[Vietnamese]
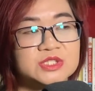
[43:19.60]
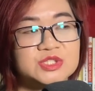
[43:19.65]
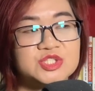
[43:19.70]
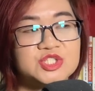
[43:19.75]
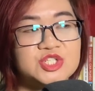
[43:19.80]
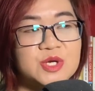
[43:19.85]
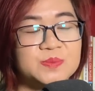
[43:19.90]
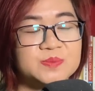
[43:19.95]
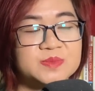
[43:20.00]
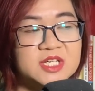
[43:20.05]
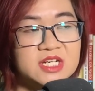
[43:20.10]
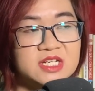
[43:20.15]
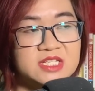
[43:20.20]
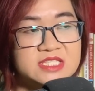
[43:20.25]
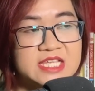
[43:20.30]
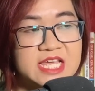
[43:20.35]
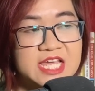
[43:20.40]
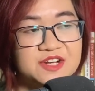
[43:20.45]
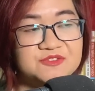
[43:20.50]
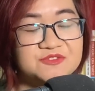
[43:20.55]
Trong thời
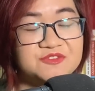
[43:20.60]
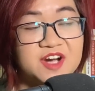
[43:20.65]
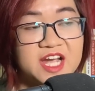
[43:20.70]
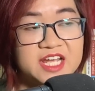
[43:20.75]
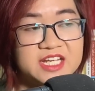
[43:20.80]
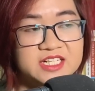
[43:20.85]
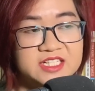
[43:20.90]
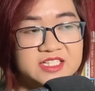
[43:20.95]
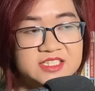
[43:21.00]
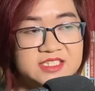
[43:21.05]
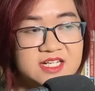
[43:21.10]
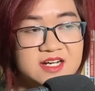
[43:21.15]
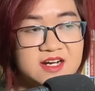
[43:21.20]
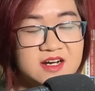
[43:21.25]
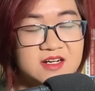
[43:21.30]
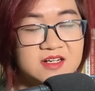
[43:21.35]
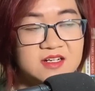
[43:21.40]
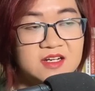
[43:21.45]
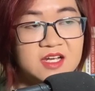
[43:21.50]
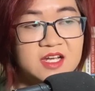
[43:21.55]
gian vài hơi
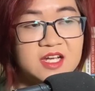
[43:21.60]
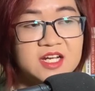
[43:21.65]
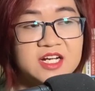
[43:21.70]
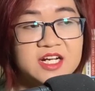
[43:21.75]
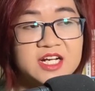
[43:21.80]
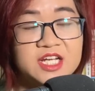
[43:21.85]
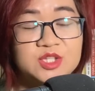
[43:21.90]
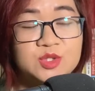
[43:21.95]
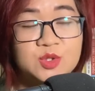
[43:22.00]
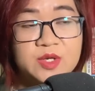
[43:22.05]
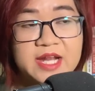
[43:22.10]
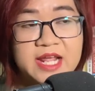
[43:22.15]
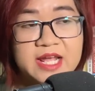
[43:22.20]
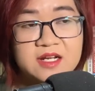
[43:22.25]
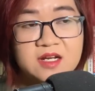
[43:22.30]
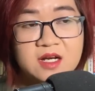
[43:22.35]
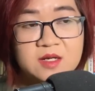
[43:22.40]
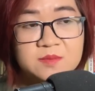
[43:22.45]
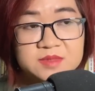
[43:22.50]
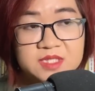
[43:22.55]
thở, khi tôi đang
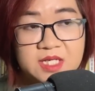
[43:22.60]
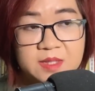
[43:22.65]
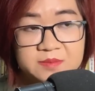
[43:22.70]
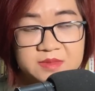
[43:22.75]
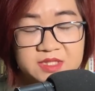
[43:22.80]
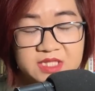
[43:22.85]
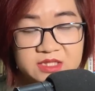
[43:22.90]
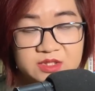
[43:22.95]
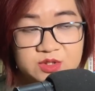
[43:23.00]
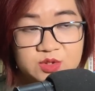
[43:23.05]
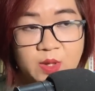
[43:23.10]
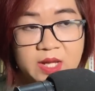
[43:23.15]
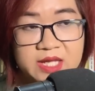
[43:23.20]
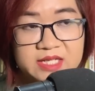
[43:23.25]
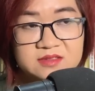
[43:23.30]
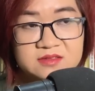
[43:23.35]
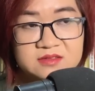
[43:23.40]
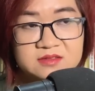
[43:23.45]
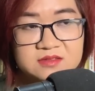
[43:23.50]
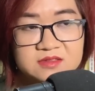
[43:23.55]
âm thầm tính
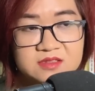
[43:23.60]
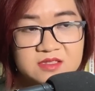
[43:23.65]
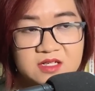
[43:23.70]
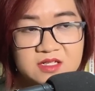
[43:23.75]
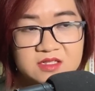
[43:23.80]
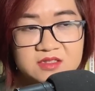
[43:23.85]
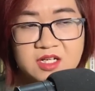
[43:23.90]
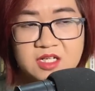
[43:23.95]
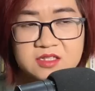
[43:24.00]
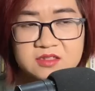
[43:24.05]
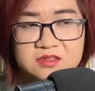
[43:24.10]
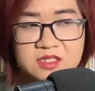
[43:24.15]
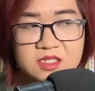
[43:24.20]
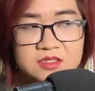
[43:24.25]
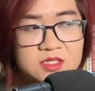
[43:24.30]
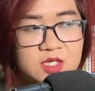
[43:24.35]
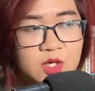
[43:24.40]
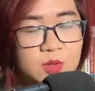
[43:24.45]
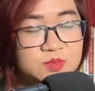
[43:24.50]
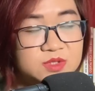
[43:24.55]
toán, đợt
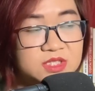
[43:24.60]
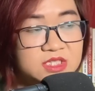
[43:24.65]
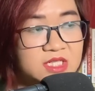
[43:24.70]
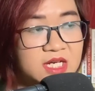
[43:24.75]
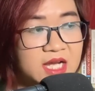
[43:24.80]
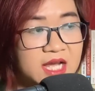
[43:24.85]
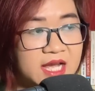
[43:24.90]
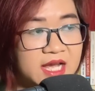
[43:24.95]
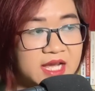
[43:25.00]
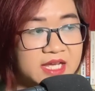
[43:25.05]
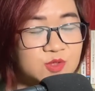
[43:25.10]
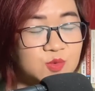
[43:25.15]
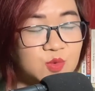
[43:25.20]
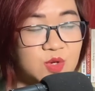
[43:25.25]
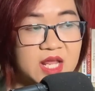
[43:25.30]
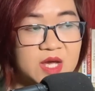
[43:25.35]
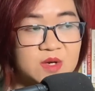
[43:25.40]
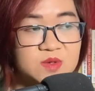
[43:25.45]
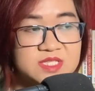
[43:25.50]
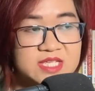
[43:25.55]
tấn công thứ hai của
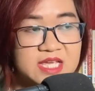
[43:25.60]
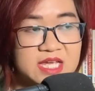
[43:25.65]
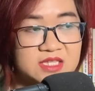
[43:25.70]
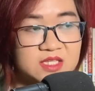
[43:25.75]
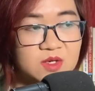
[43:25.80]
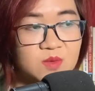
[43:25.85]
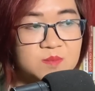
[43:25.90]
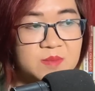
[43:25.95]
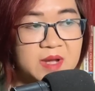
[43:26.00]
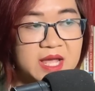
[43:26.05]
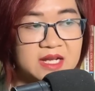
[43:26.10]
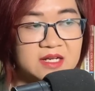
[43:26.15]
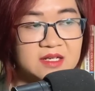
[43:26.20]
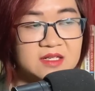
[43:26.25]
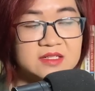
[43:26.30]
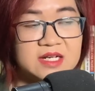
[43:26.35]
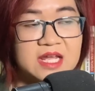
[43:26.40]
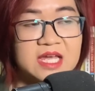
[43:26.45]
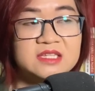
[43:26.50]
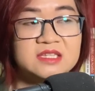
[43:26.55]
lão già tóc bạc
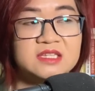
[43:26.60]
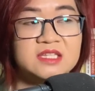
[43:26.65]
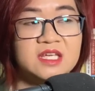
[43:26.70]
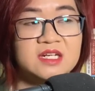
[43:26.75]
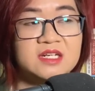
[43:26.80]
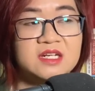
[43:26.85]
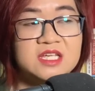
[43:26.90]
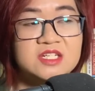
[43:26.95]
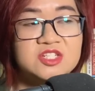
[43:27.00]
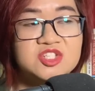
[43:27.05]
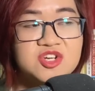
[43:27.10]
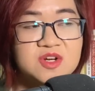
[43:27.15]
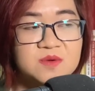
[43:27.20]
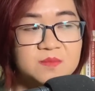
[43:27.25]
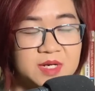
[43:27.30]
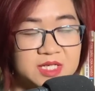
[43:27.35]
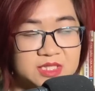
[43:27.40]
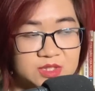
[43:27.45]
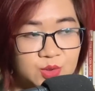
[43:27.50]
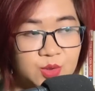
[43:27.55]
đã tiến đến trước
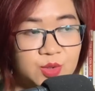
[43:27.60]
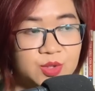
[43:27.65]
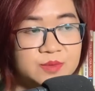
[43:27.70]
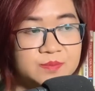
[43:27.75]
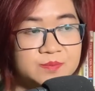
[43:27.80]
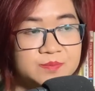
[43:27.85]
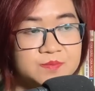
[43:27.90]
mặt tôi.